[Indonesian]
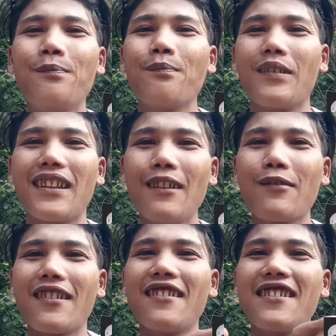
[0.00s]
betul
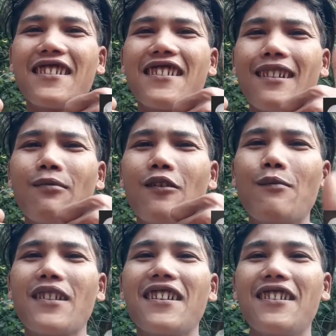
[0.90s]
brother nak ni tak boleh komen
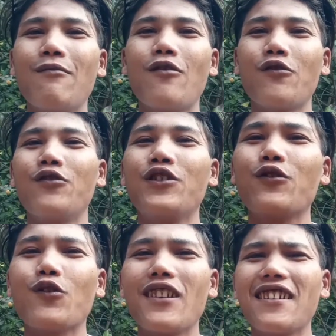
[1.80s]
kan ini nama sim
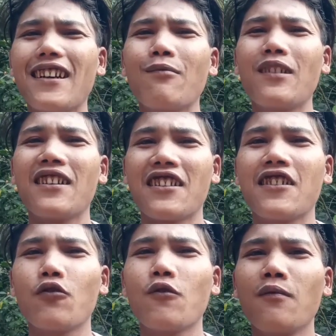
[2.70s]
jok ada tak boleh kaca
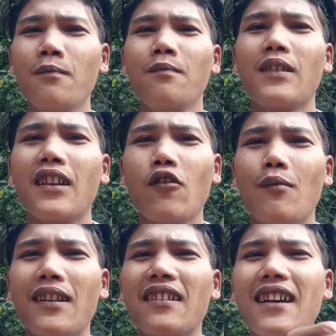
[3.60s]
jok nak komen
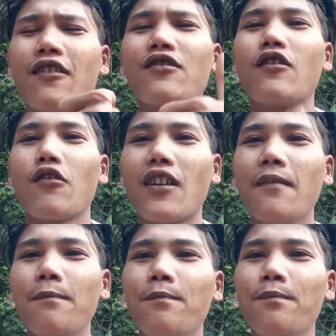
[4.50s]
ke aku nak kura
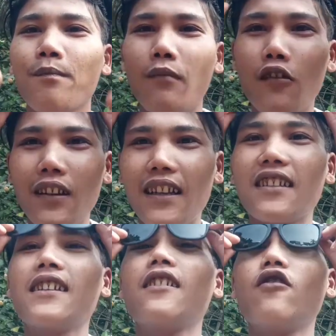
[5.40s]
belum
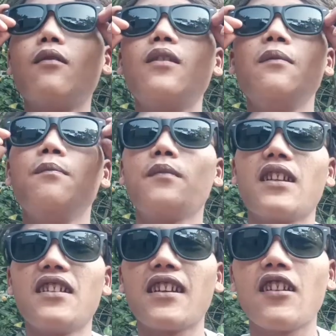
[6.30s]
ruang apa nak
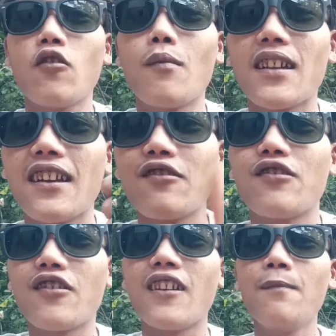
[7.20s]
ni lagi komen ke aku kan, nak
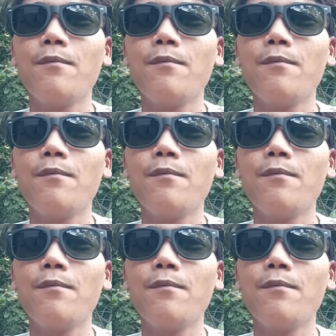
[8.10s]
kura